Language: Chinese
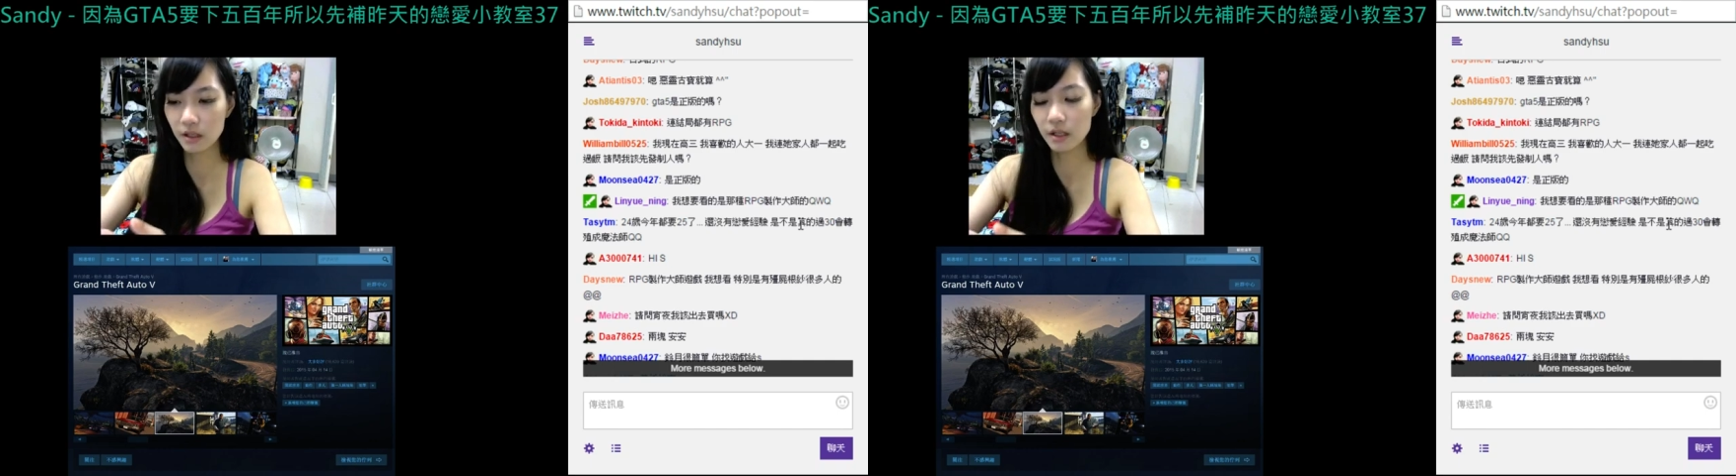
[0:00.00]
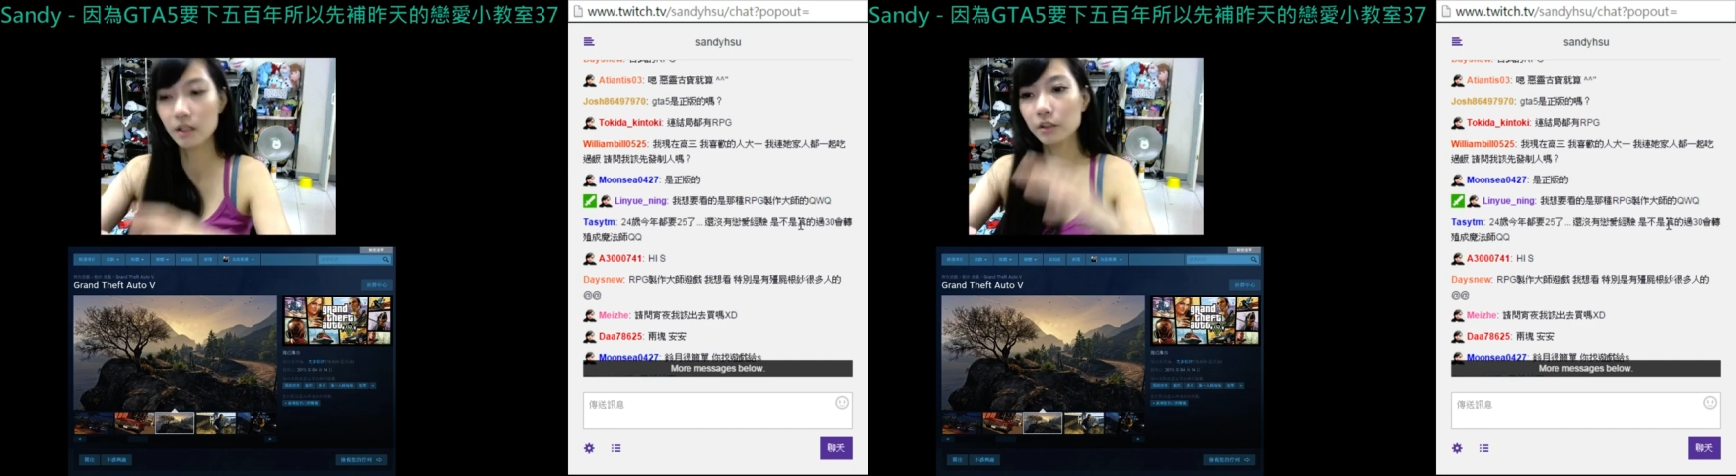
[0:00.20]

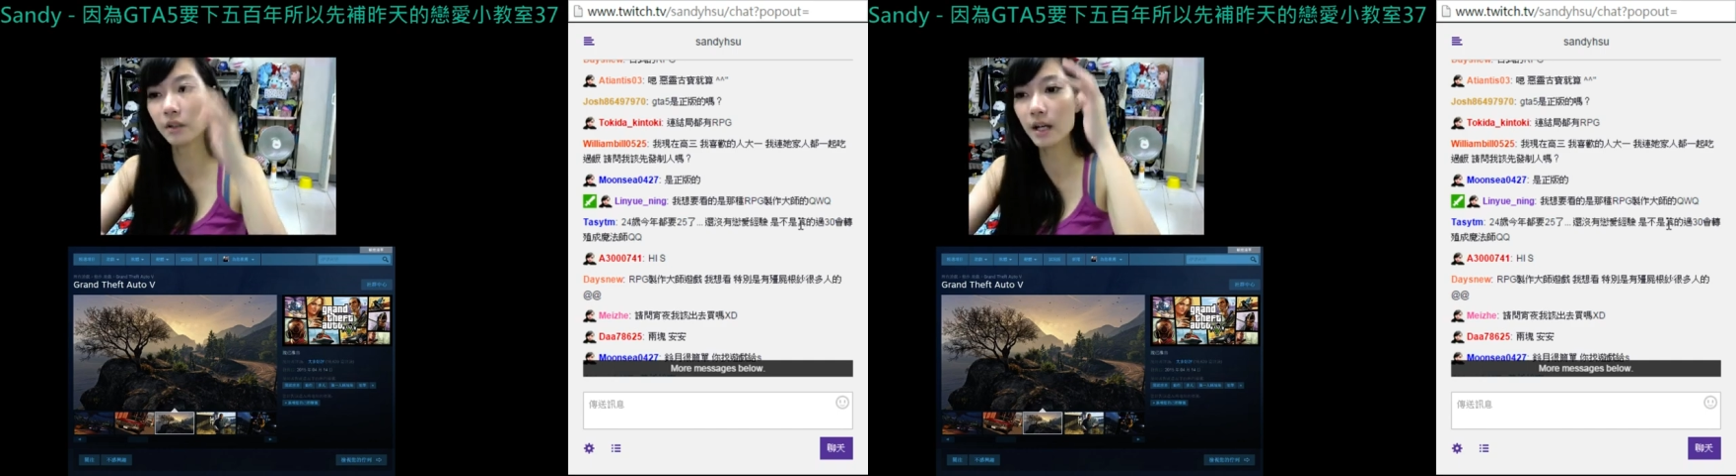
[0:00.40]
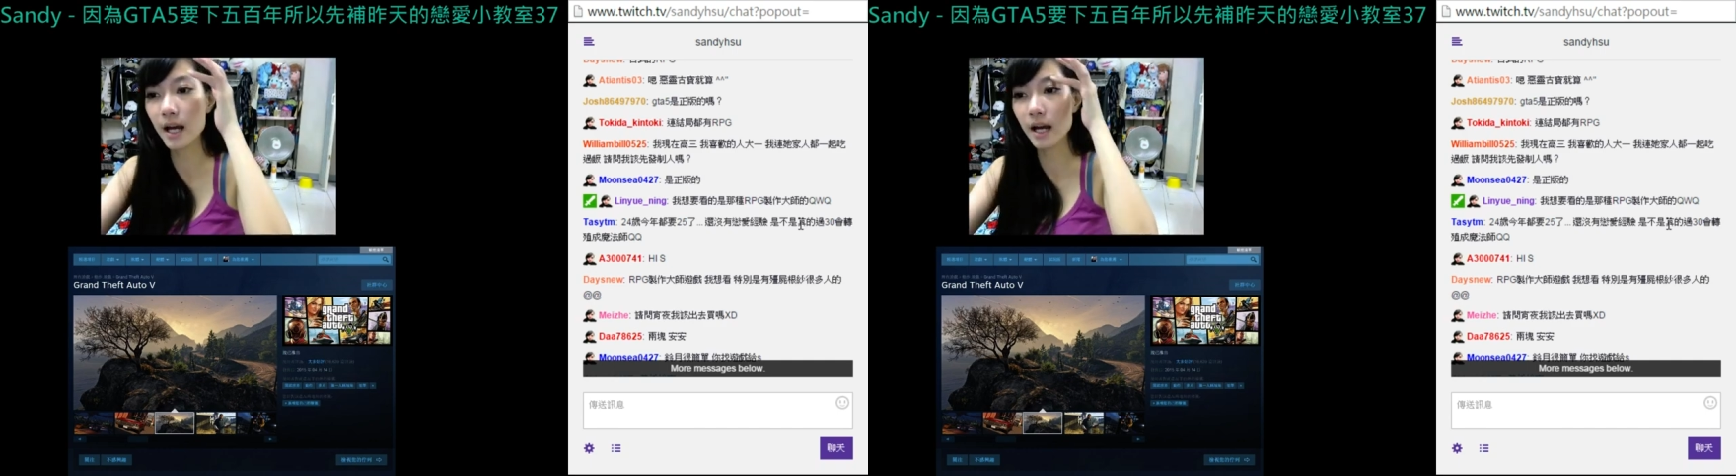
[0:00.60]
对
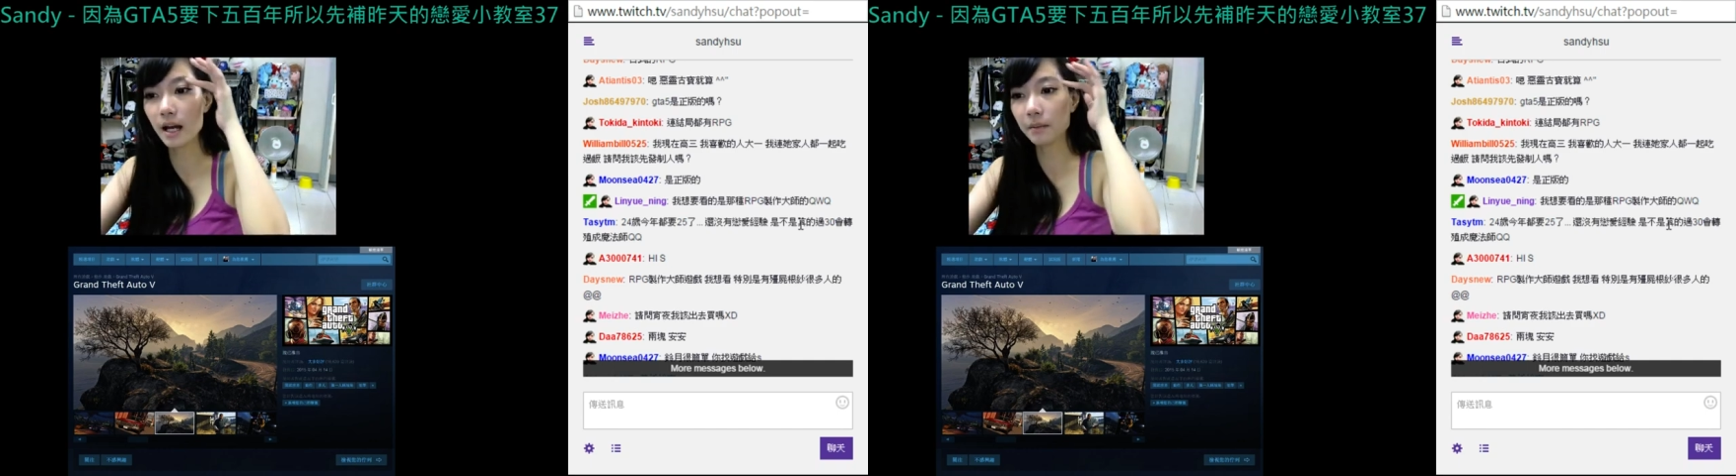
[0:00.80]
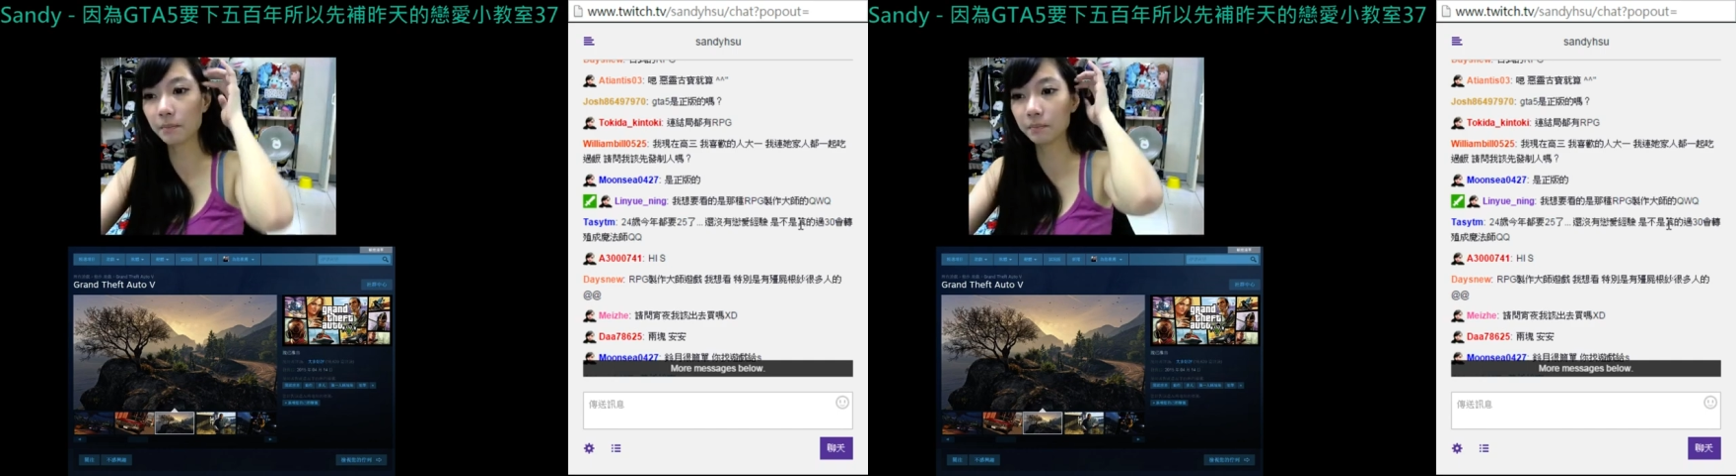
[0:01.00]

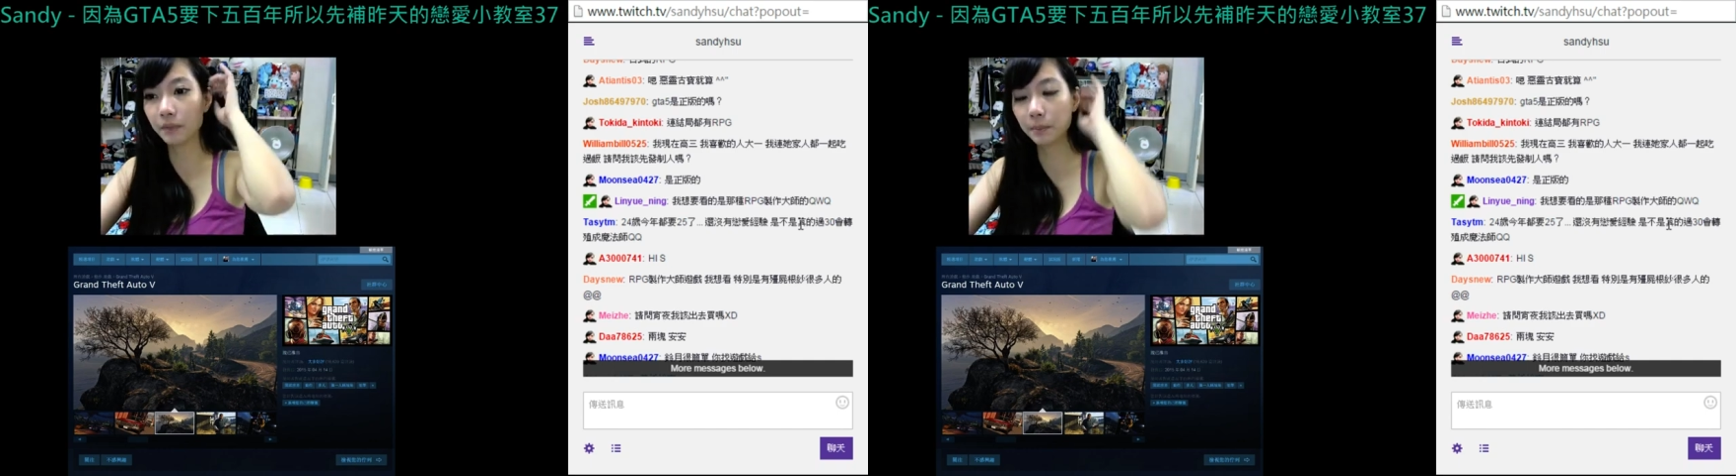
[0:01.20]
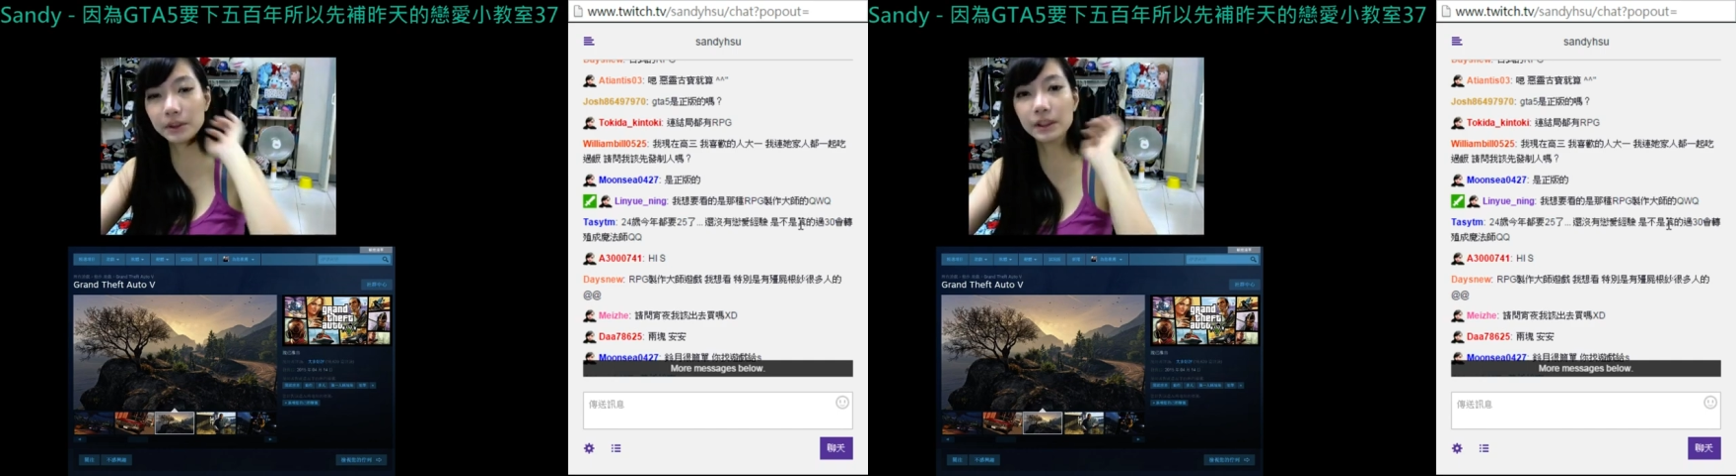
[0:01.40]
啊，我不是